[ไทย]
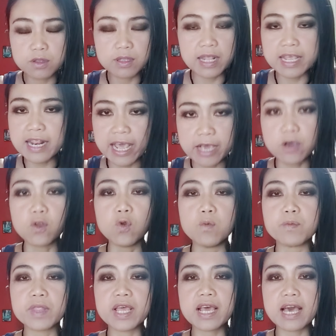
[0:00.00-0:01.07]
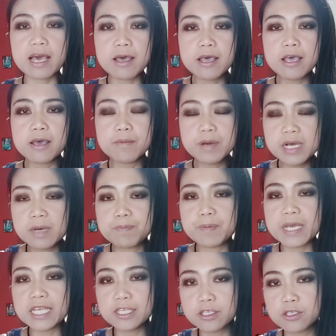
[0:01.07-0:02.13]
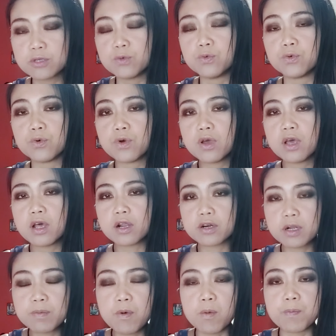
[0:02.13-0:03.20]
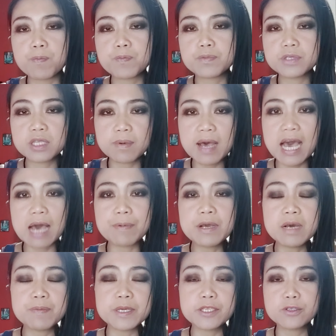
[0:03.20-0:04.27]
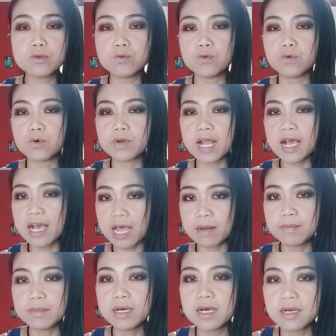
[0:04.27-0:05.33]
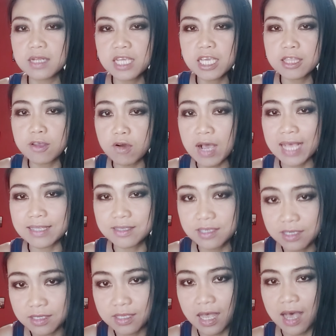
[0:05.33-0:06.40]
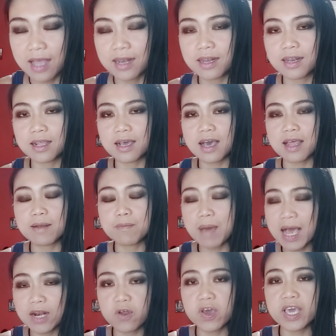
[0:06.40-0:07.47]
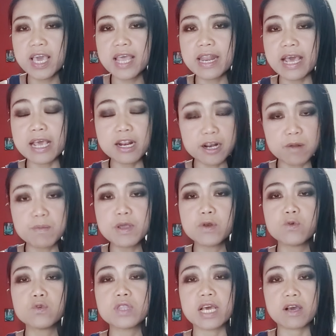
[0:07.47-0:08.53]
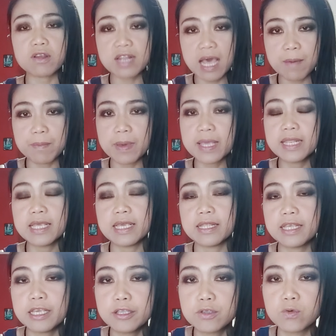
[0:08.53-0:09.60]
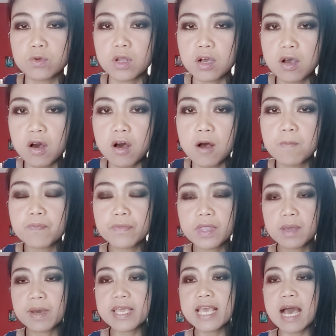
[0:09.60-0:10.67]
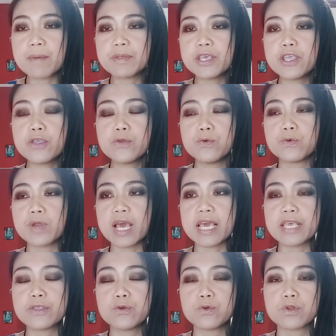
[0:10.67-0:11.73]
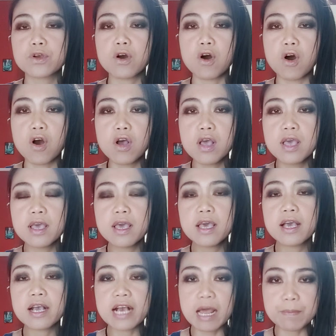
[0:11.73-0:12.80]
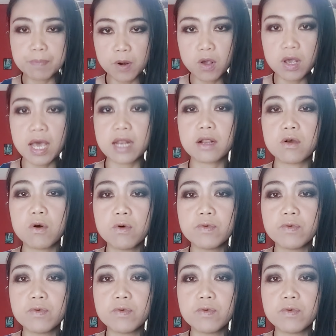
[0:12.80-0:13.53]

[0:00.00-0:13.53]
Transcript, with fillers: หลายๆ กลุ่มนะคะเพื่อไปสู่ระบบสภาเพื่อไปสู่นักการเมืองที่ต้องการสื่อสารนะคะ มากน้อยแค่ไหนเราไม่รู้แต่ก็ทำให้ดีที่สุดแล้วก็พยายามที่จะอยู่ในจุดของการป้องกันโค